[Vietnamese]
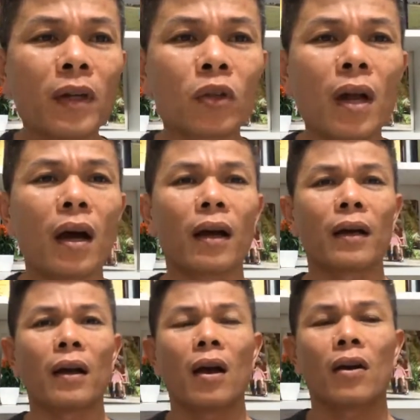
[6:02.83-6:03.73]
50 tuổi
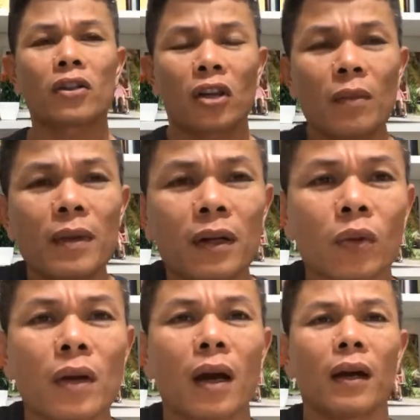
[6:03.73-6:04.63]
đời họ
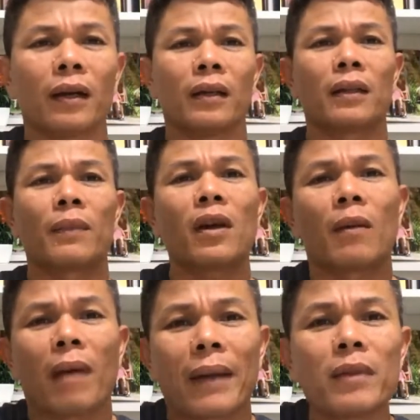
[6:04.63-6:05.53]
60 tuổi đời thậm
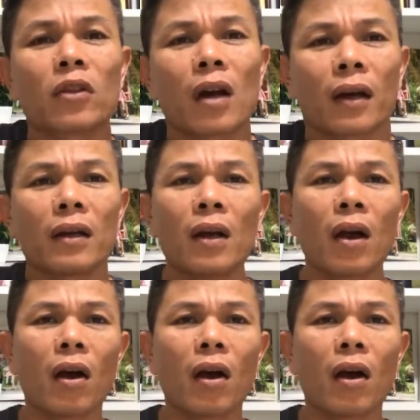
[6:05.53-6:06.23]
chí họ 70 tuổi đời